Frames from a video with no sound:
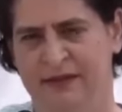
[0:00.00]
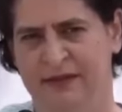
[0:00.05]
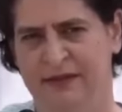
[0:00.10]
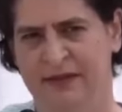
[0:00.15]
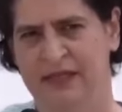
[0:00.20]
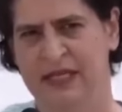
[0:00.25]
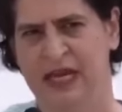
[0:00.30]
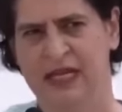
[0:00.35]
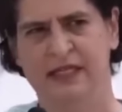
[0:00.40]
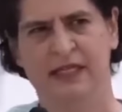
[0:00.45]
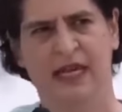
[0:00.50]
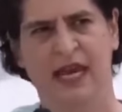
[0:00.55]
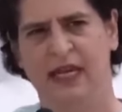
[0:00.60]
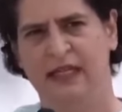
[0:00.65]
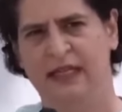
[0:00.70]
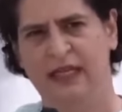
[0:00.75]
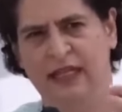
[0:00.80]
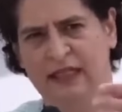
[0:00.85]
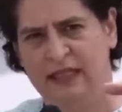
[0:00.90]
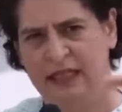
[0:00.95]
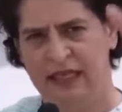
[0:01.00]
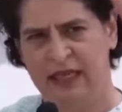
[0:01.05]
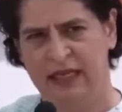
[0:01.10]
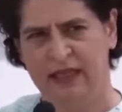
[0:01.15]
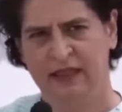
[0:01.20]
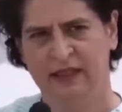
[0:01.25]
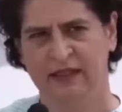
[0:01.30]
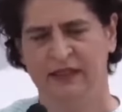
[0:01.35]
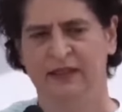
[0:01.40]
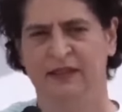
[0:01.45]
जज कह देते हैं
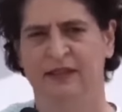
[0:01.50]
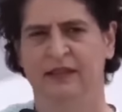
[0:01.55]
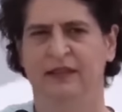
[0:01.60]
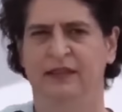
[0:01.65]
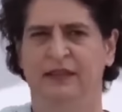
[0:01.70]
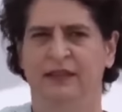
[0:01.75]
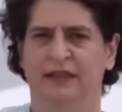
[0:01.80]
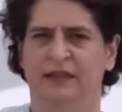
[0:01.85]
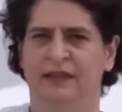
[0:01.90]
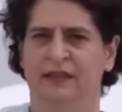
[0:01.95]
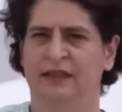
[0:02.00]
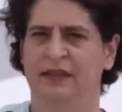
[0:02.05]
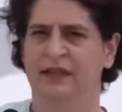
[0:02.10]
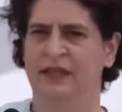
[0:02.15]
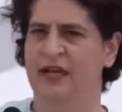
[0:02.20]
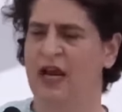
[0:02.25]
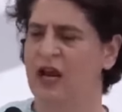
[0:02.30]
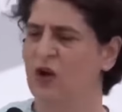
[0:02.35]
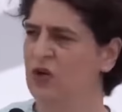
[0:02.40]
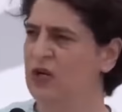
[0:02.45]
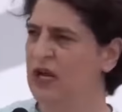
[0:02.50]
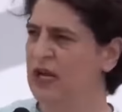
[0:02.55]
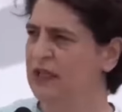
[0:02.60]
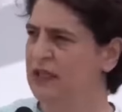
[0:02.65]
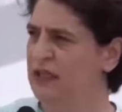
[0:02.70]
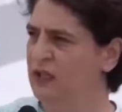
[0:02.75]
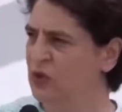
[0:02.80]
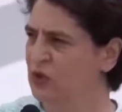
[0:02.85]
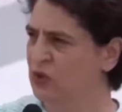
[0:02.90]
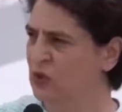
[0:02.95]
कि राहुल
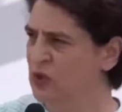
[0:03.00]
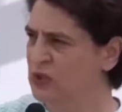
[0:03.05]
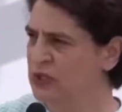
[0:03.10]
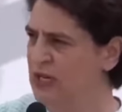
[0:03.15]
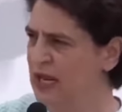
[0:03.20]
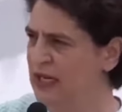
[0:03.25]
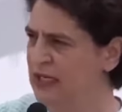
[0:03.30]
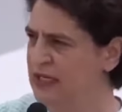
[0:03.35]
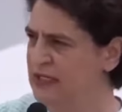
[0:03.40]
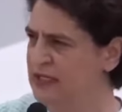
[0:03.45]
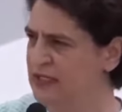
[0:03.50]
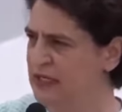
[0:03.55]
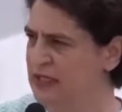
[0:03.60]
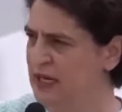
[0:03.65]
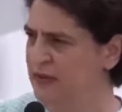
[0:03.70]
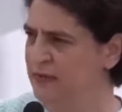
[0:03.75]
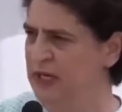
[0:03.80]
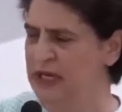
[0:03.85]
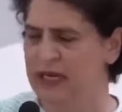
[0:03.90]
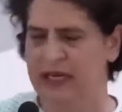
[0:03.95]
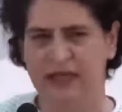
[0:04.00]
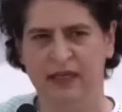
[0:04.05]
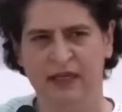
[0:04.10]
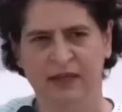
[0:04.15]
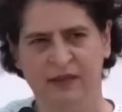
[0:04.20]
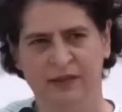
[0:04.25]
गांधी को दो साल की सजा मिलेगी